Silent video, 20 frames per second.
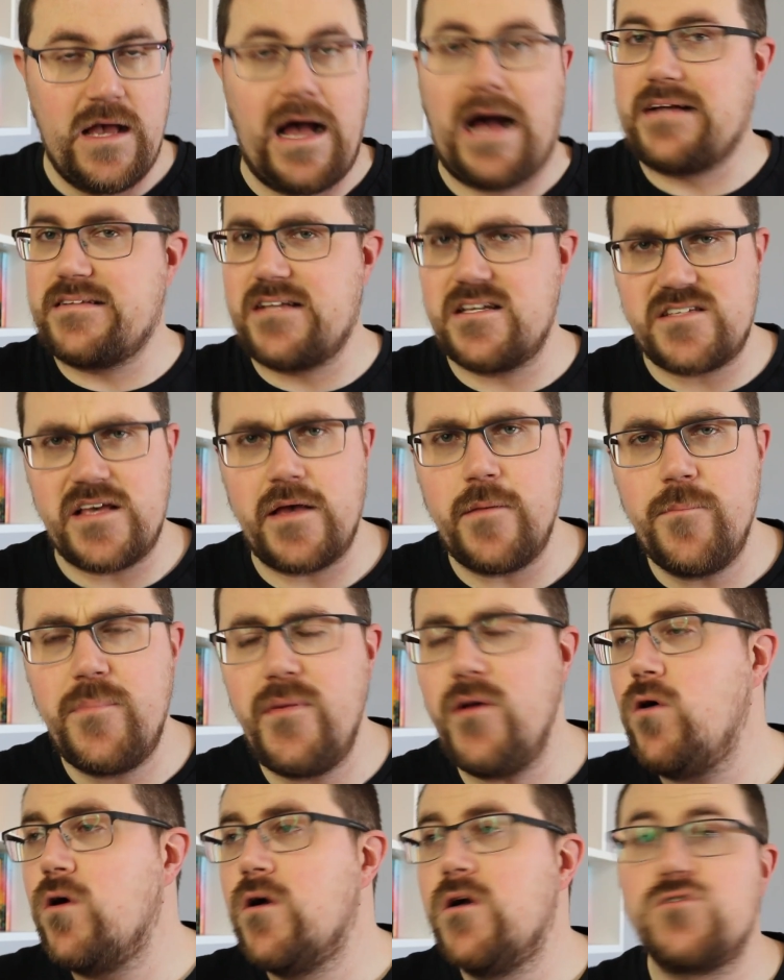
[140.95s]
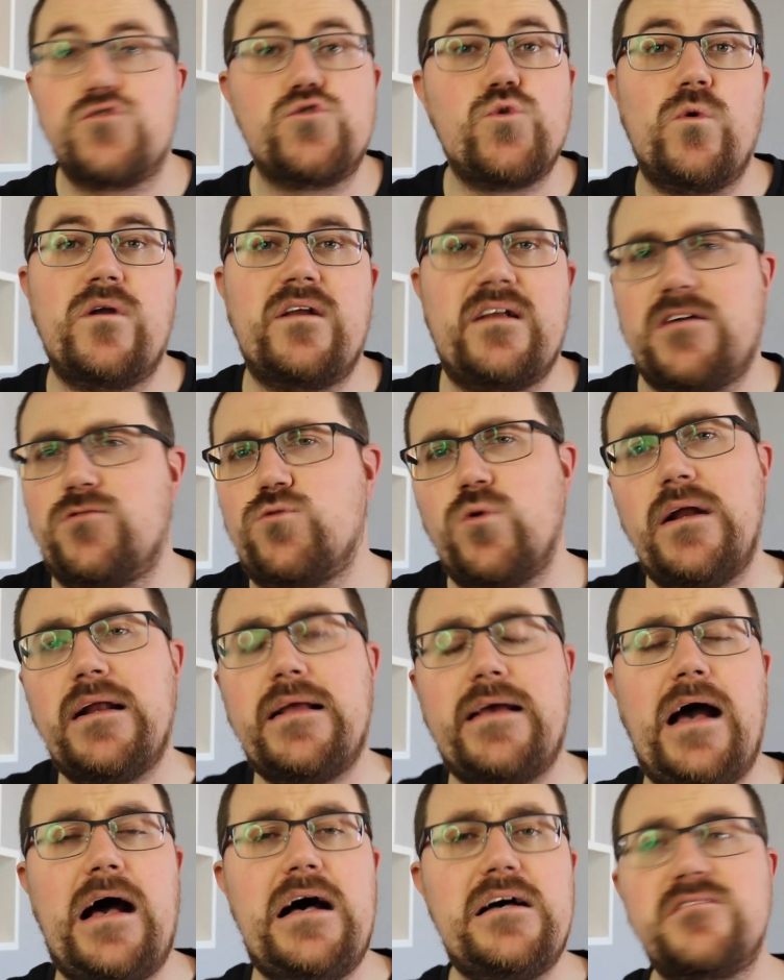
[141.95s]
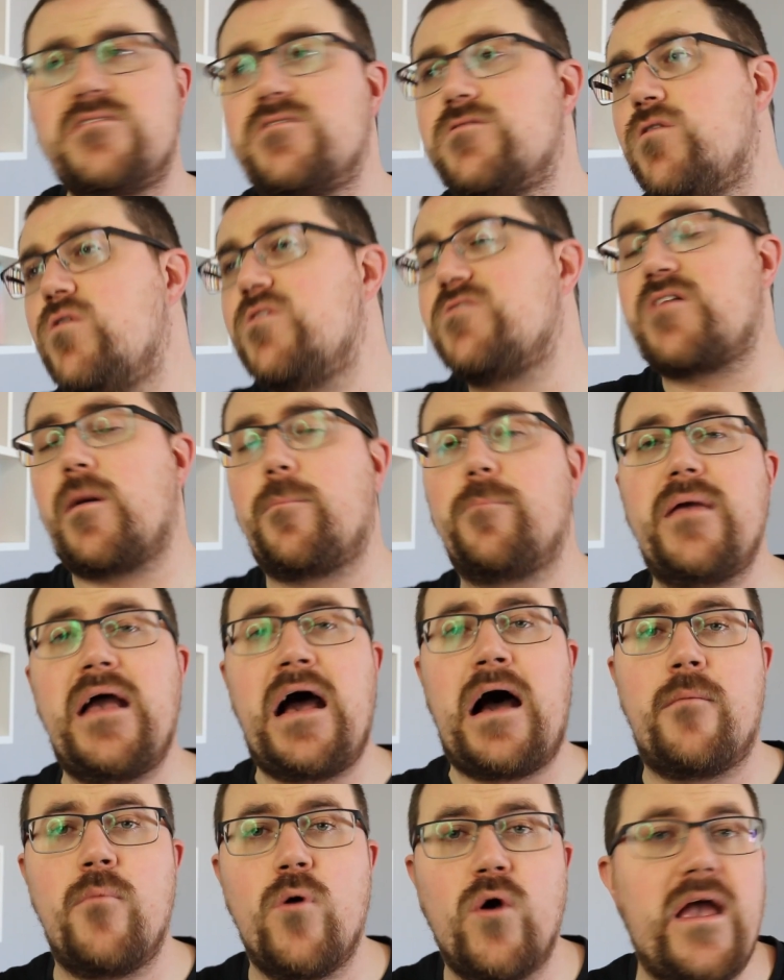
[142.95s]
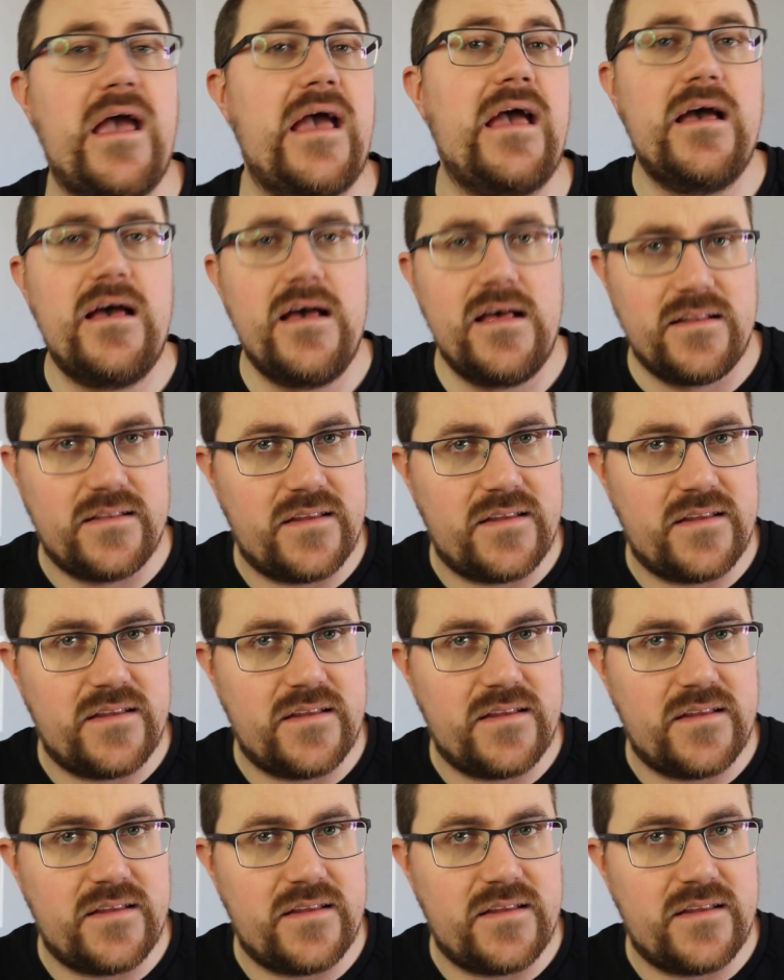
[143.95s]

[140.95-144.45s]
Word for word: Ad esempio sul natural gas noi sappiamo che